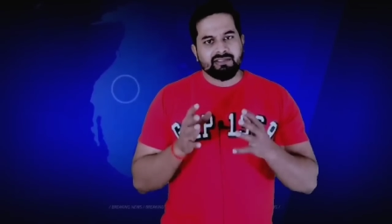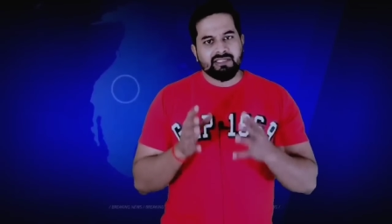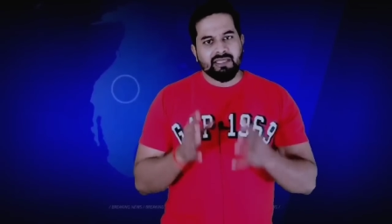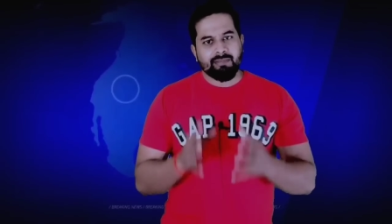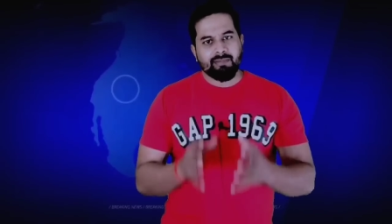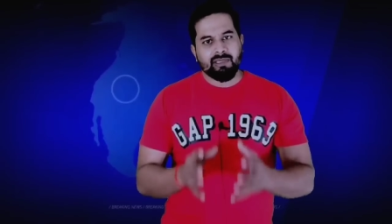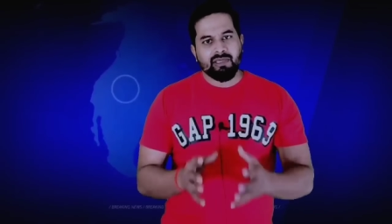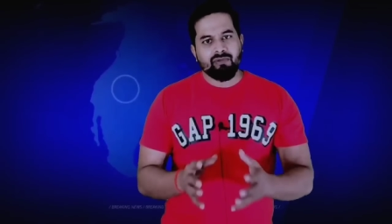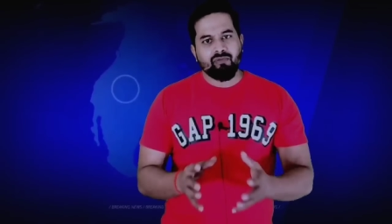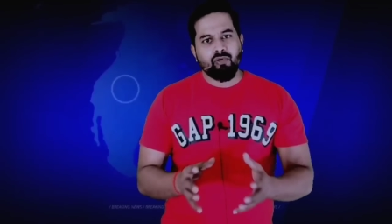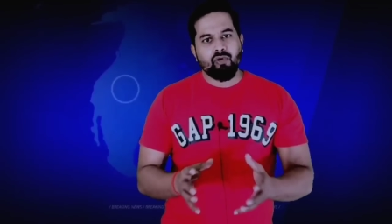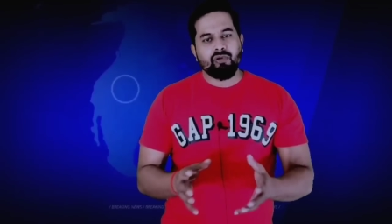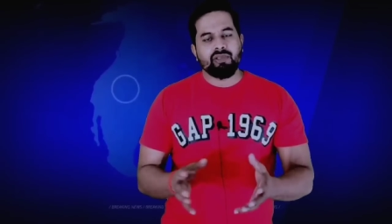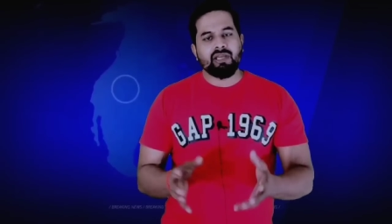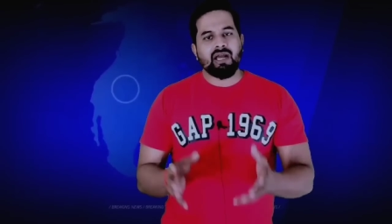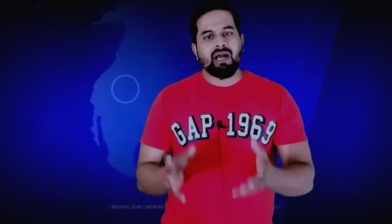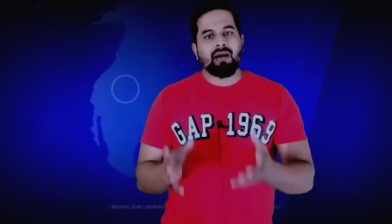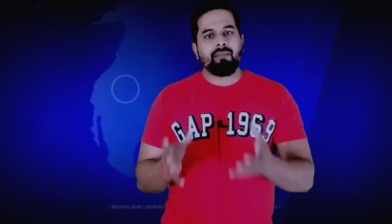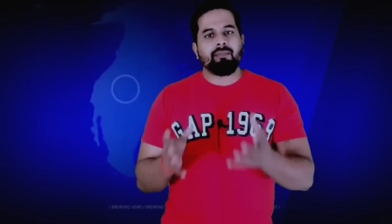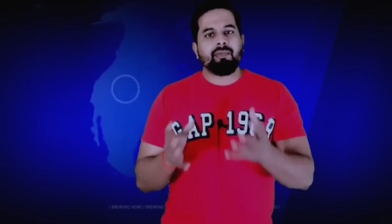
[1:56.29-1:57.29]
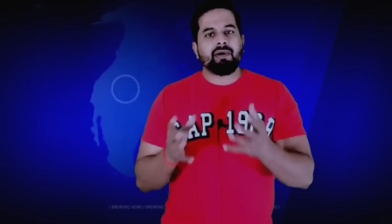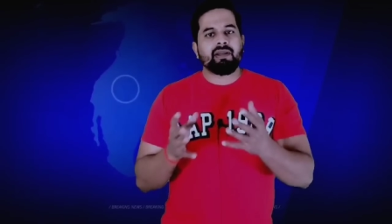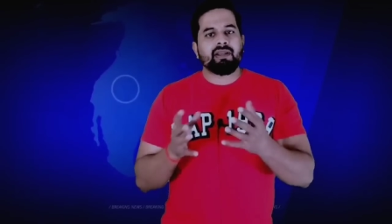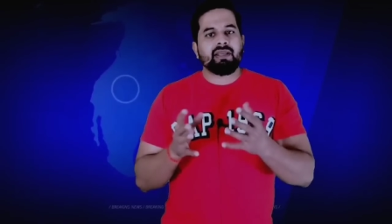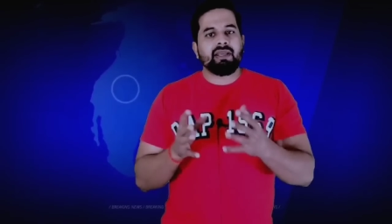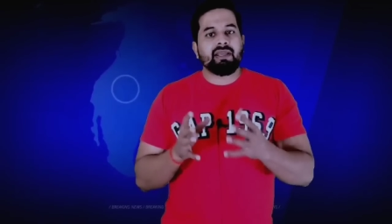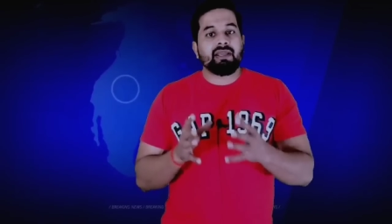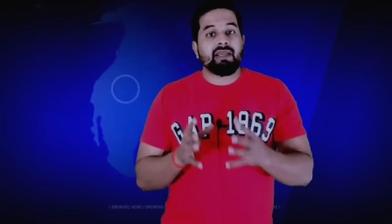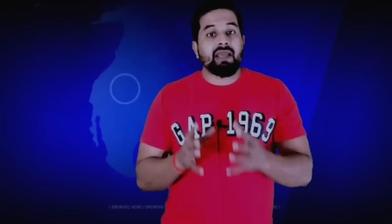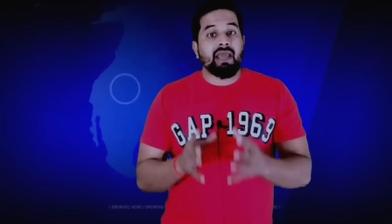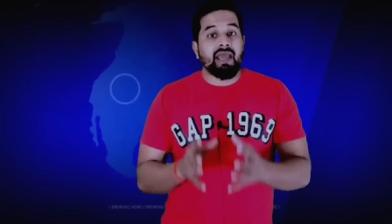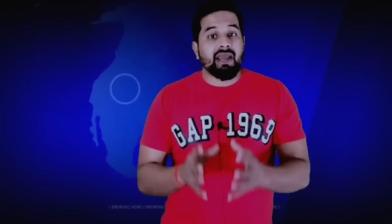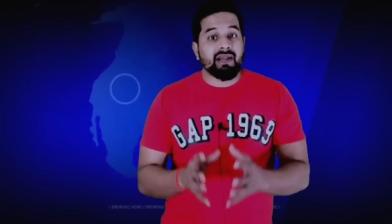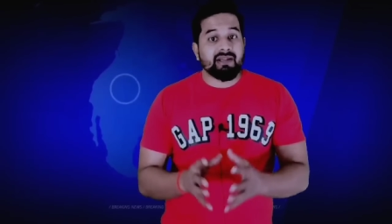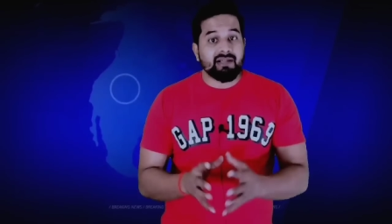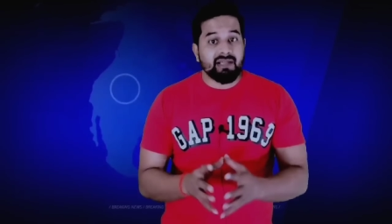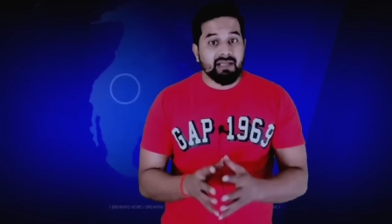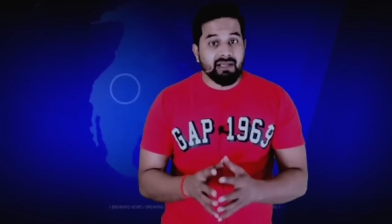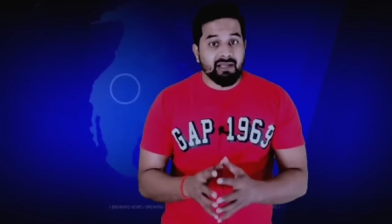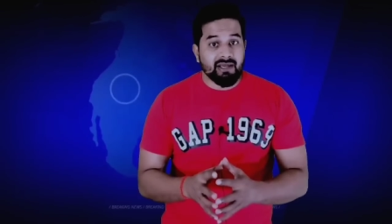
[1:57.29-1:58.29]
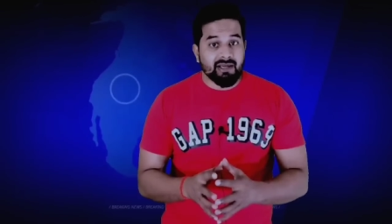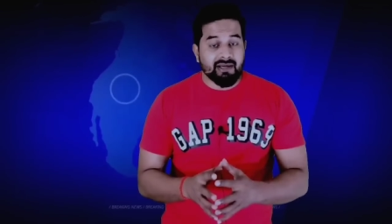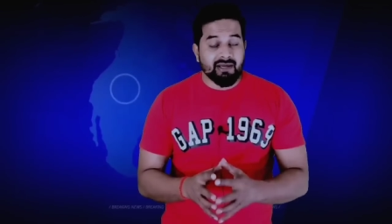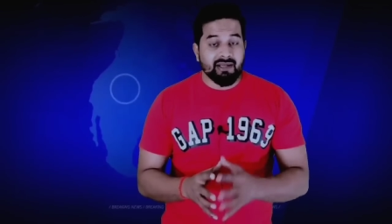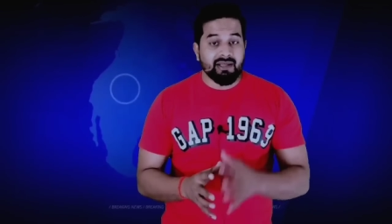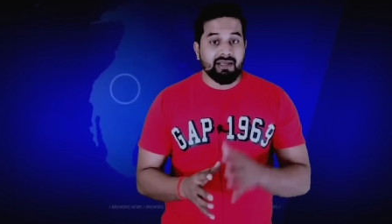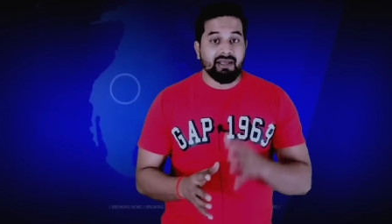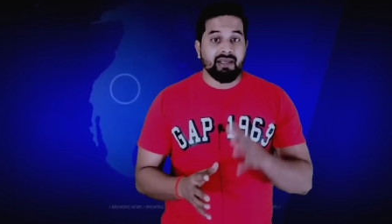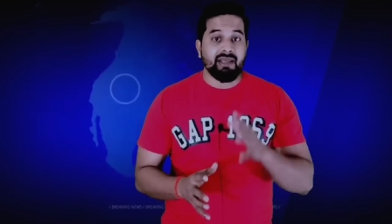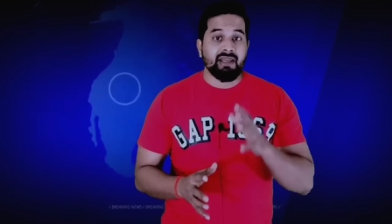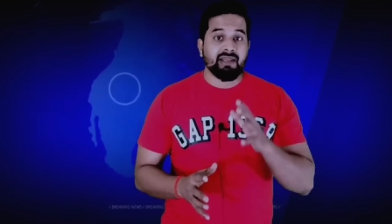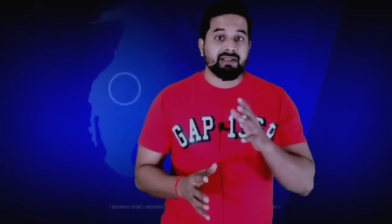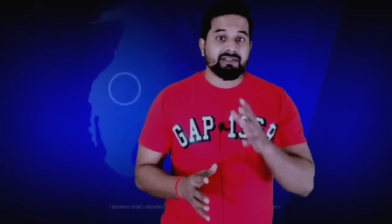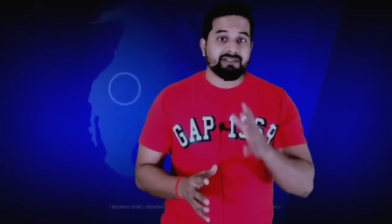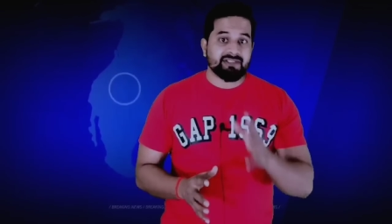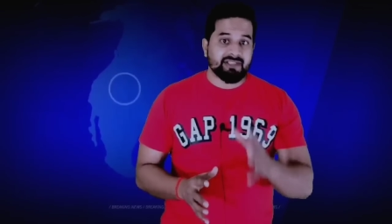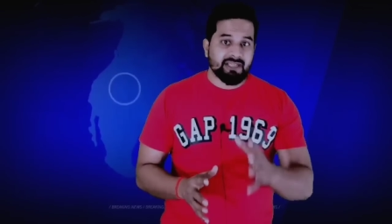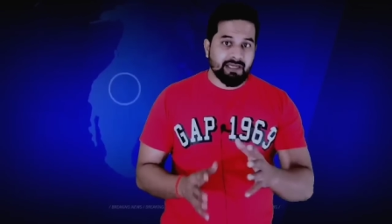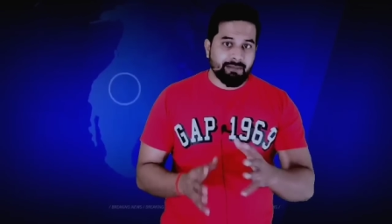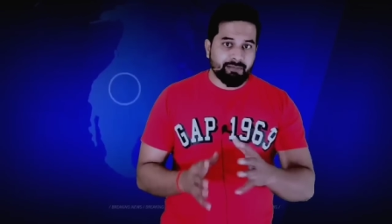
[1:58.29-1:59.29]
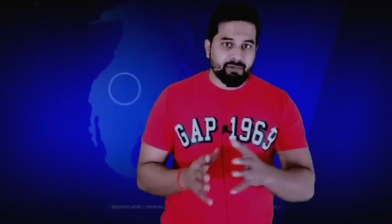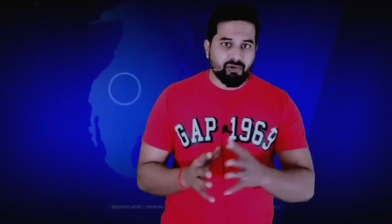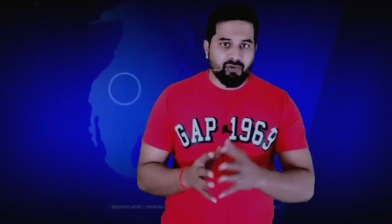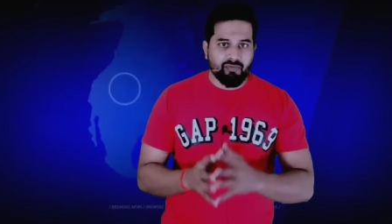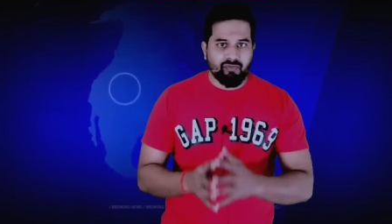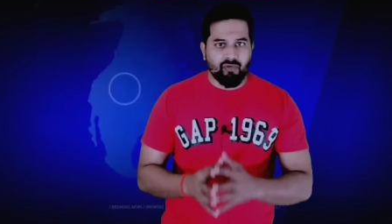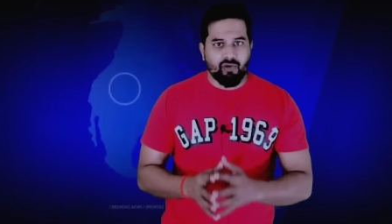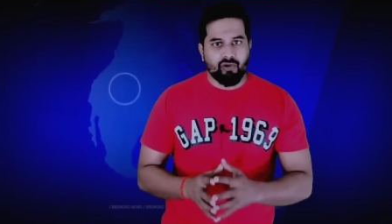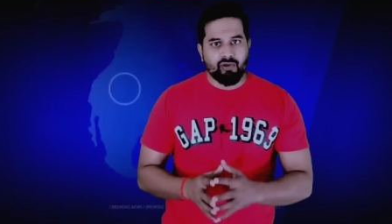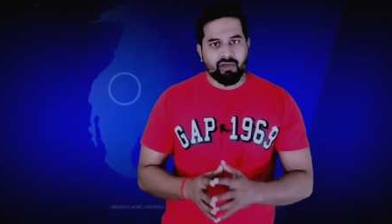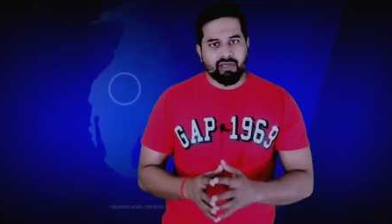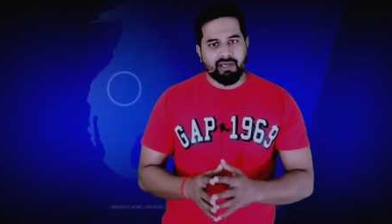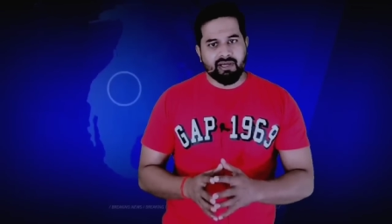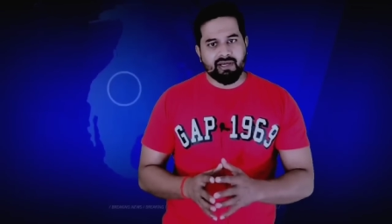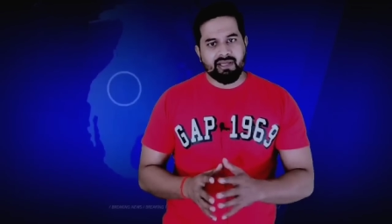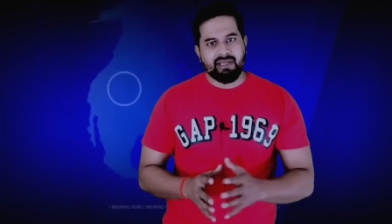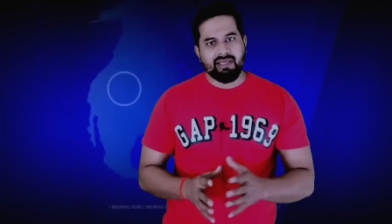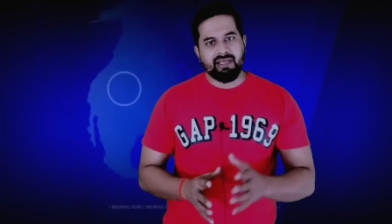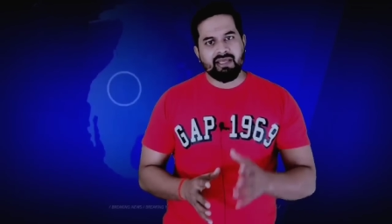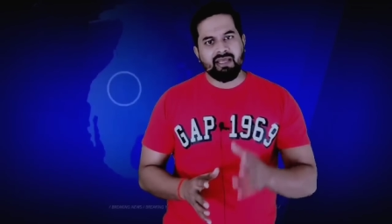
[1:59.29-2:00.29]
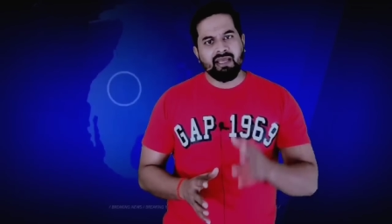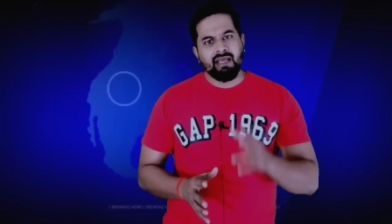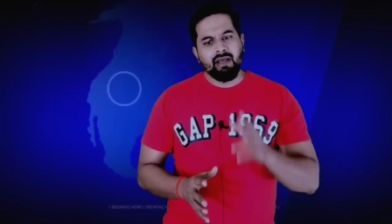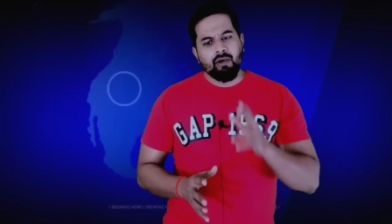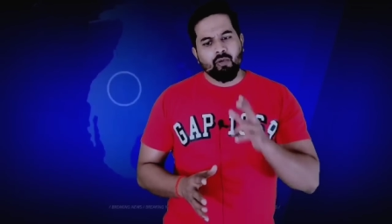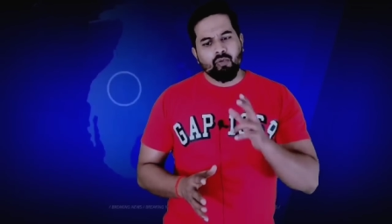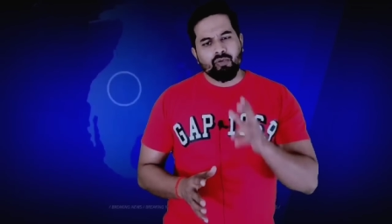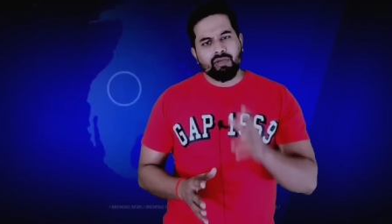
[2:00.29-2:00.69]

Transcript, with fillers: जबकि वो यहाँ पर एक एक्टिंग कर रहे हैं एक स्क्रिप्ट को फॉलो कर रहे हैं